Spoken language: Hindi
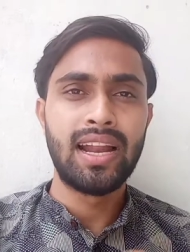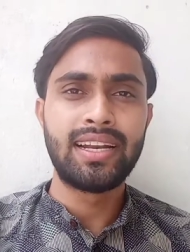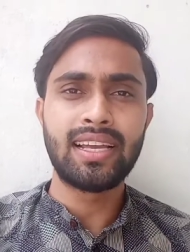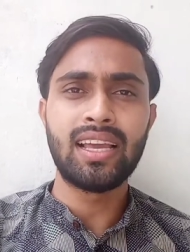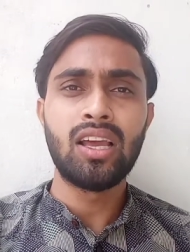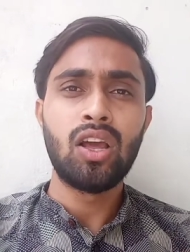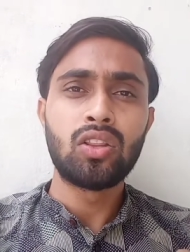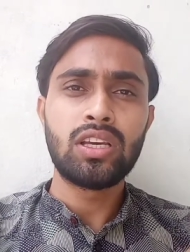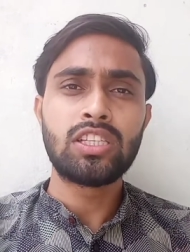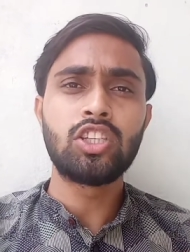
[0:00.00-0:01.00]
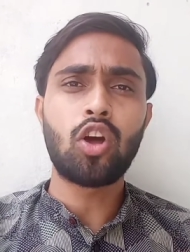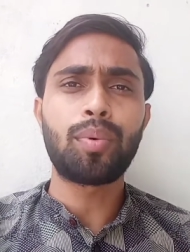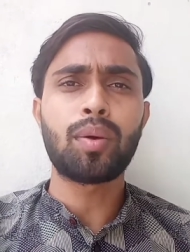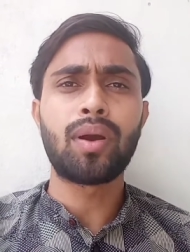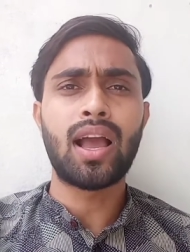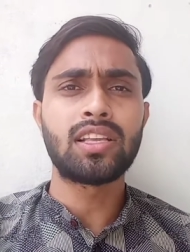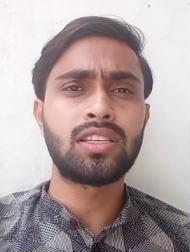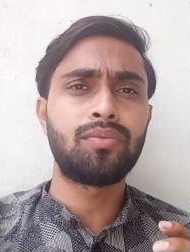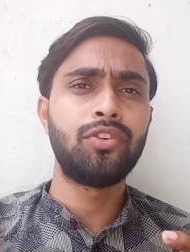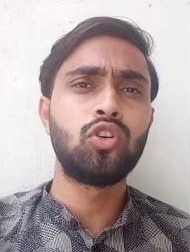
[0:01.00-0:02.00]
ठीक है तो इसी टॉपिक पर गाइज
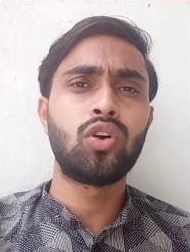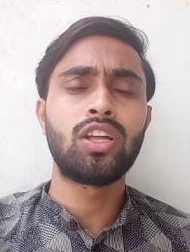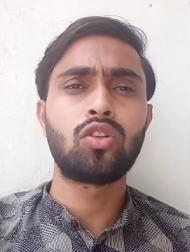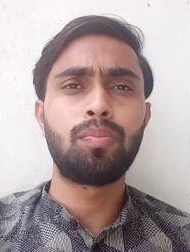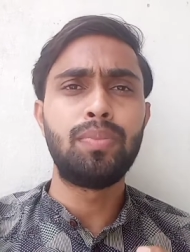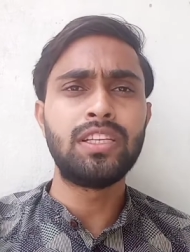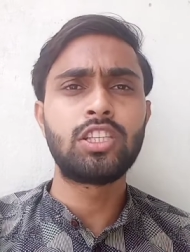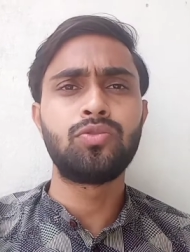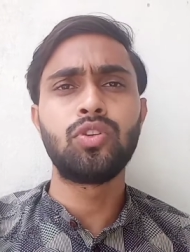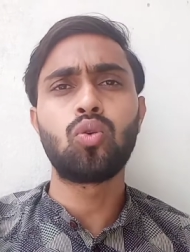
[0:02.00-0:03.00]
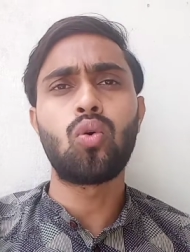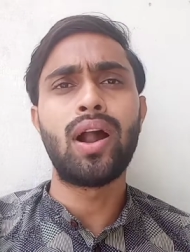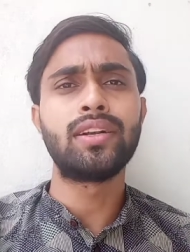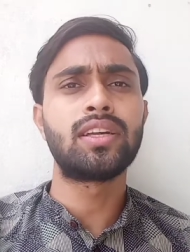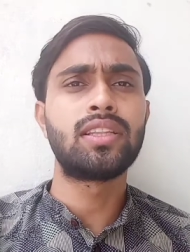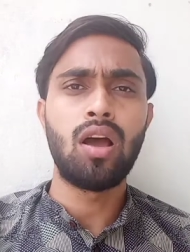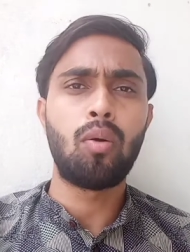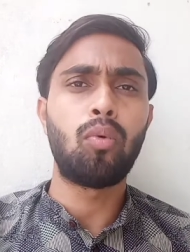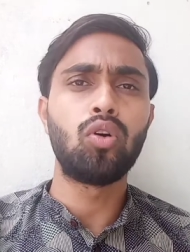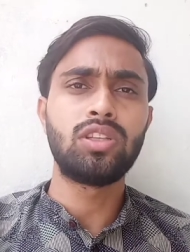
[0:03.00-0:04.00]
ये वीडियो है तो प्लीज़ इस वीडियो को एंड तक
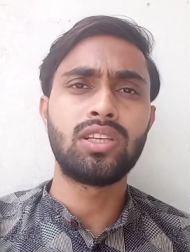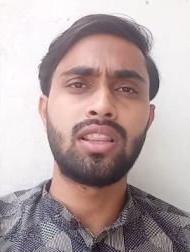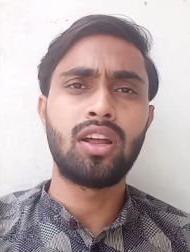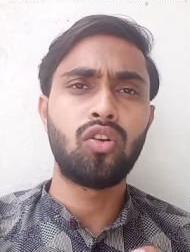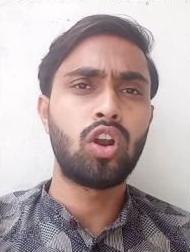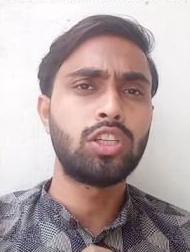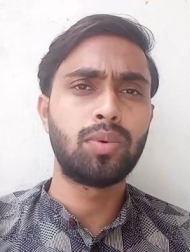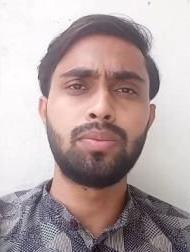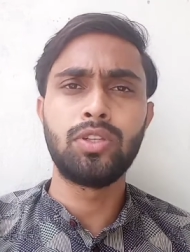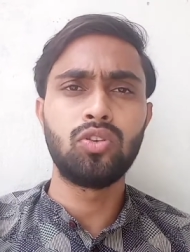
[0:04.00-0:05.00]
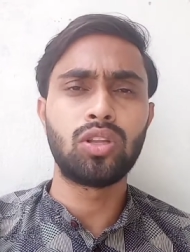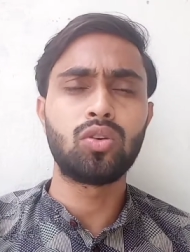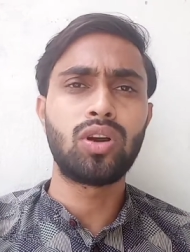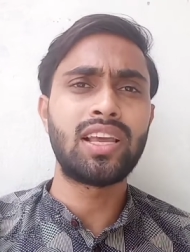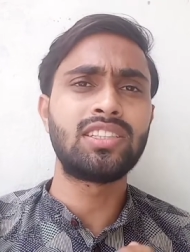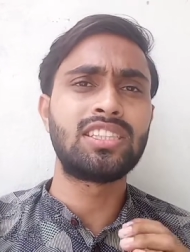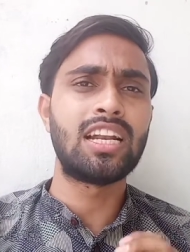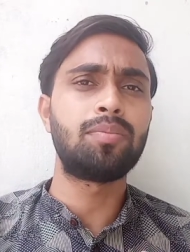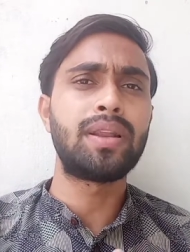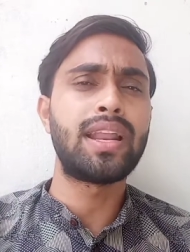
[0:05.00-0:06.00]
देखिए बहुत ही ज़्यादा नॉलेजेबल वीडियो है तो गाइज
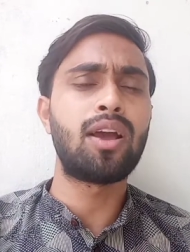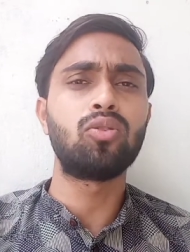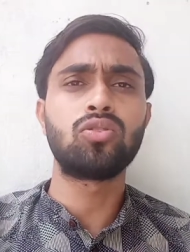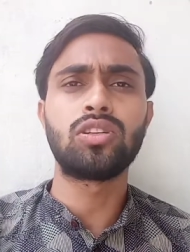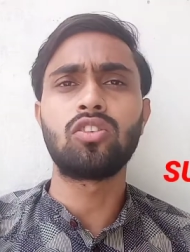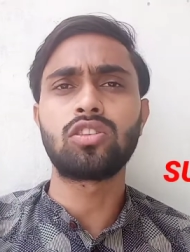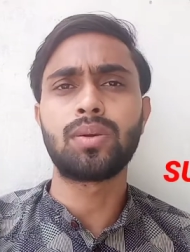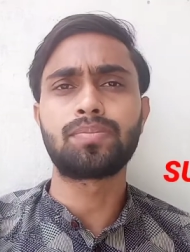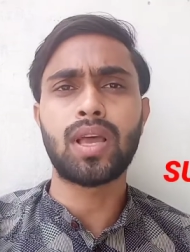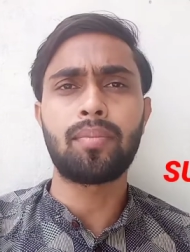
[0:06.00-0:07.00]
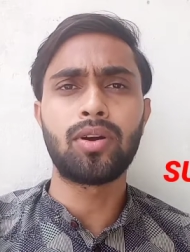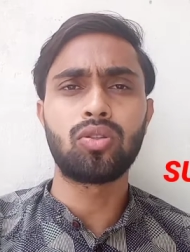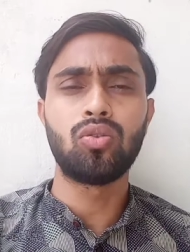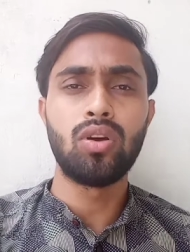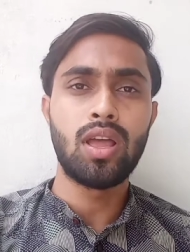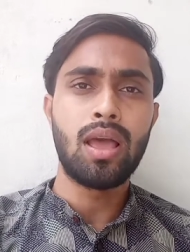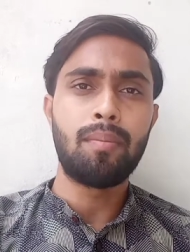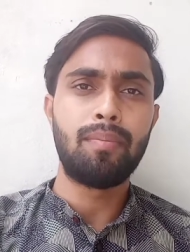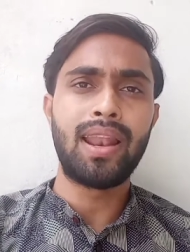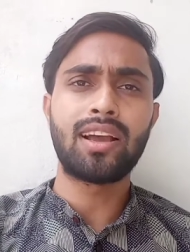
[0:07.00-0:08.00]
चैनल पर नए हो तो चैनल को सब्सक्राइब कर दो
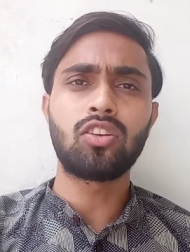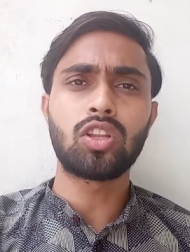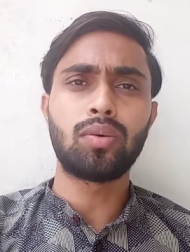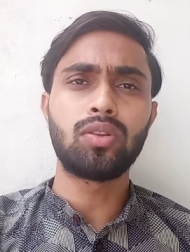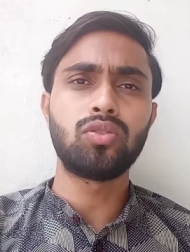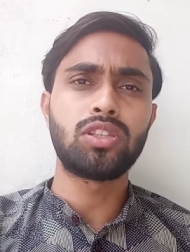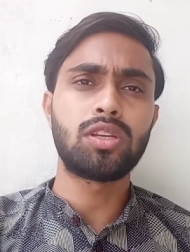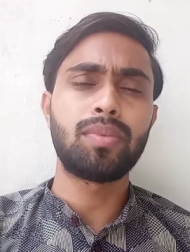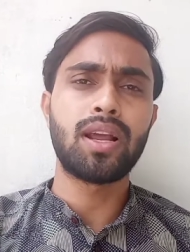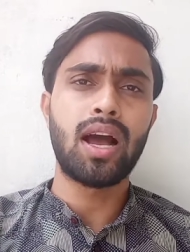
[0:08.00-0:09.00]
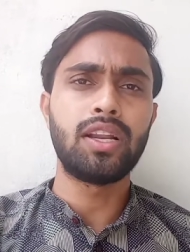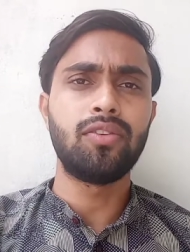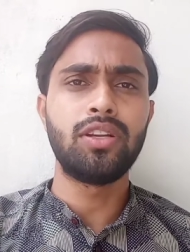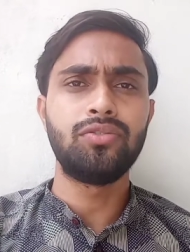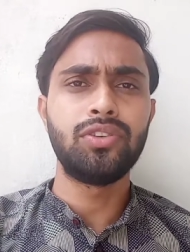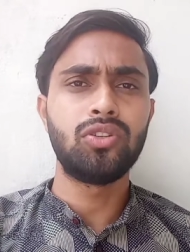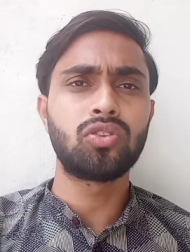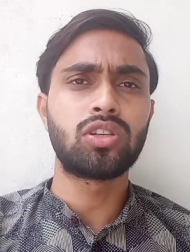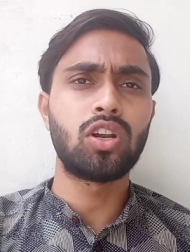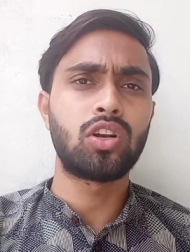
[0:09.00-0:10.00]
बेल आइकन को दबा दो जिससे मेरे आने वाली
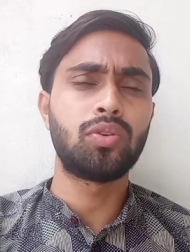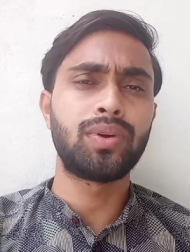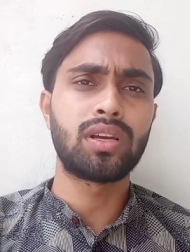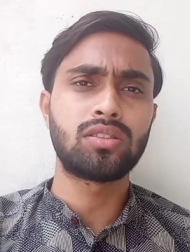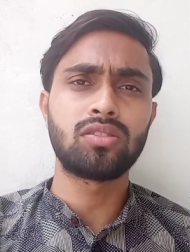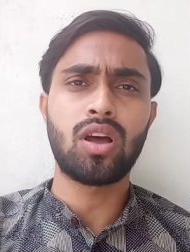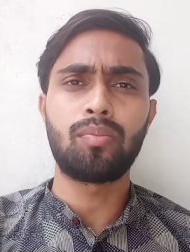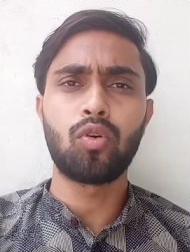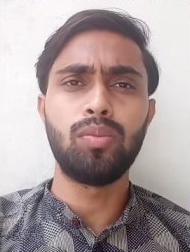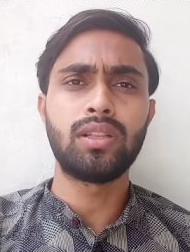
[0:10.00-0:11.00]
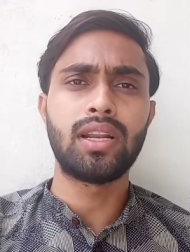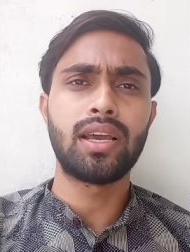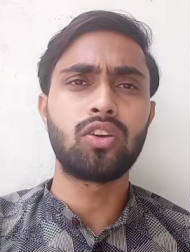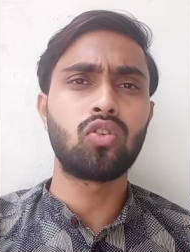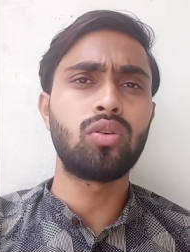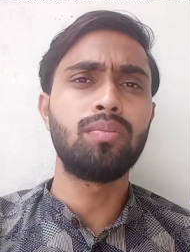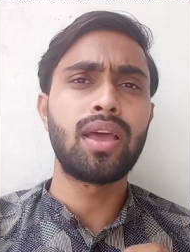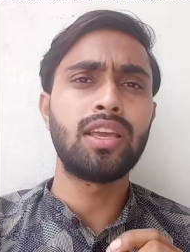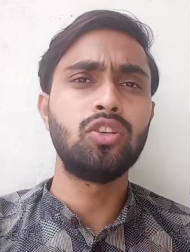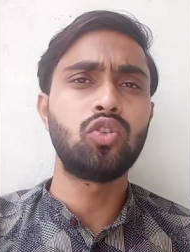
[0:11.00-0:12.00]
वीडियोस की नोटिफिकेशंस आपको मिलती रहे क्योंकि
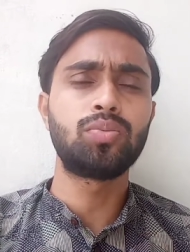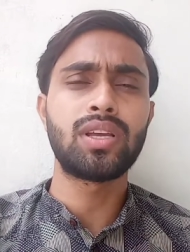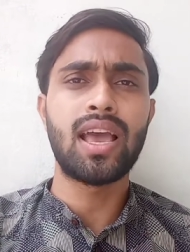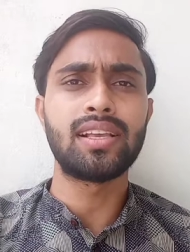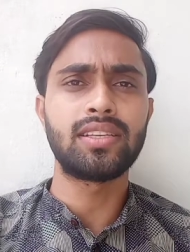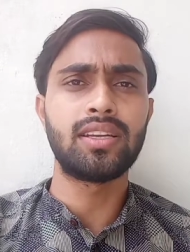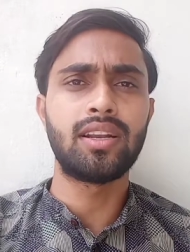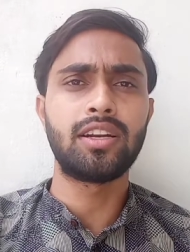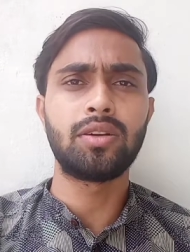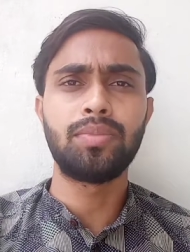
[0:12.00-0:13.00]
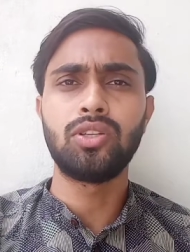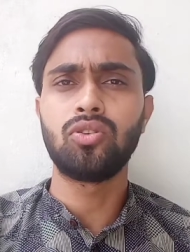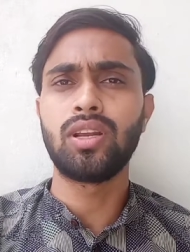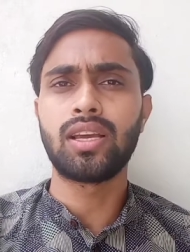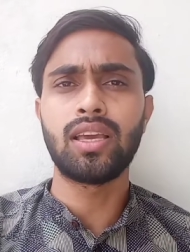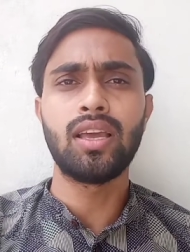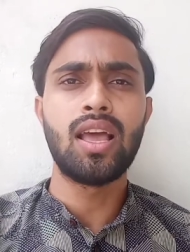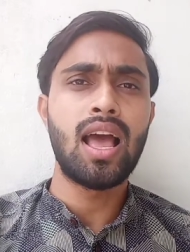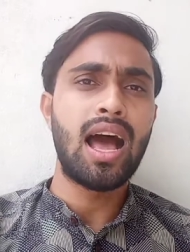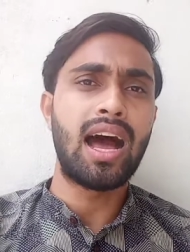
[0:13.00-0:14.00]
मैं यूट्यूब से ऐसे ही रिलेटेड वीडियो लेके
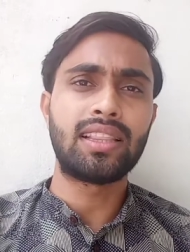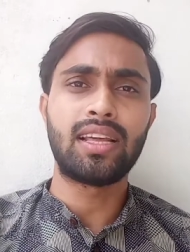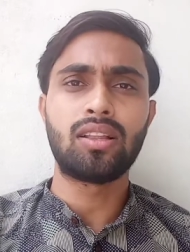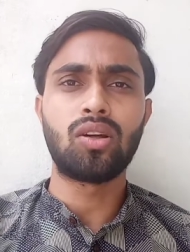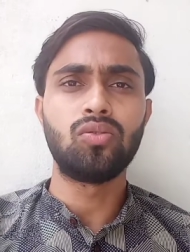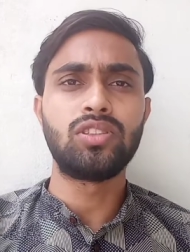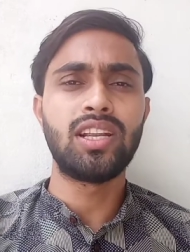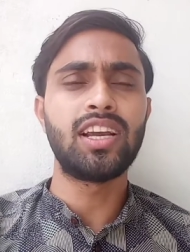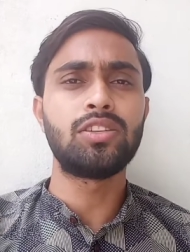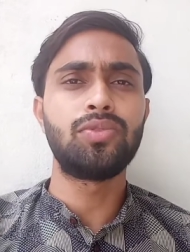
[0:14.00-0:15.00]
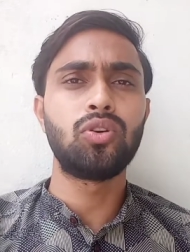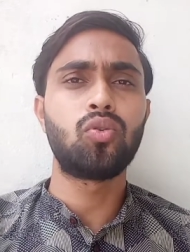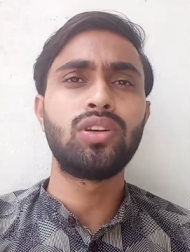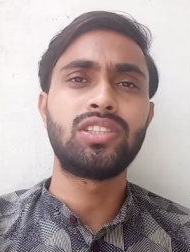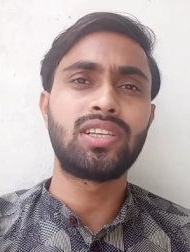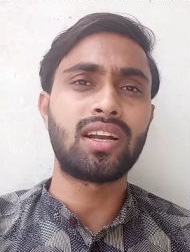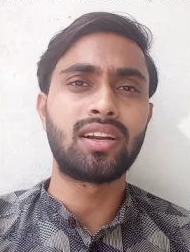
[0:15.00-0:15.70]
आते रहता हूँ चलिए गैस वीडियो को स्टार्ट